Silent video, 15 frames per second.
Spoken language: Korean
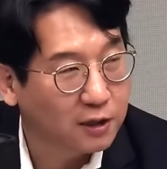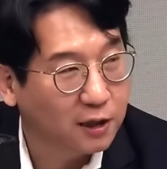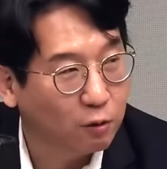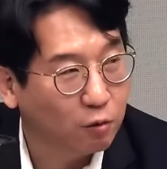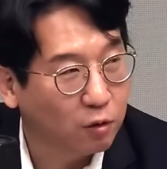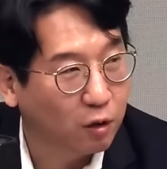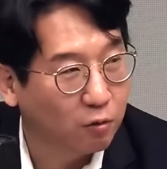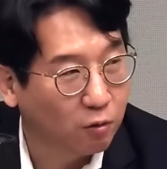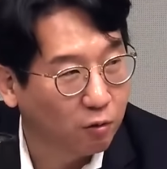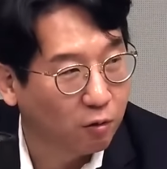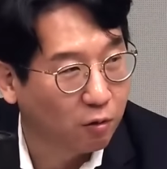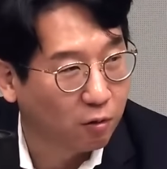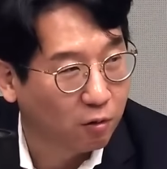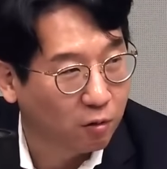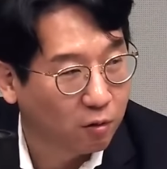사고
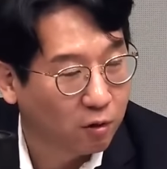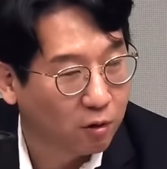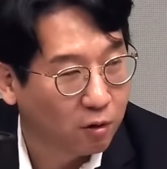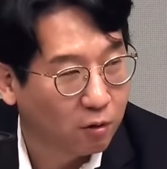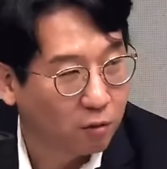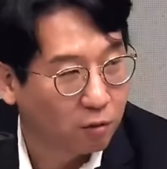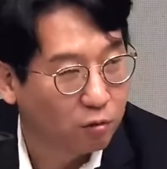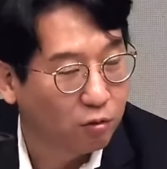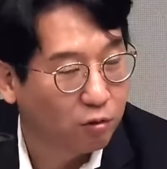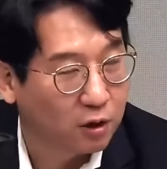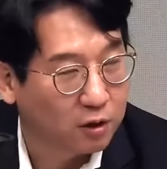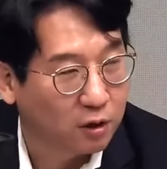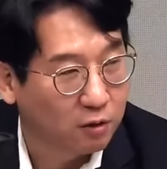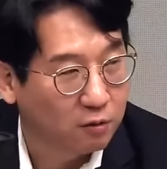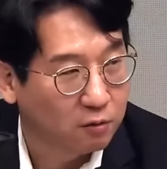내고 음. 어디로
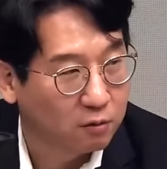갔대요?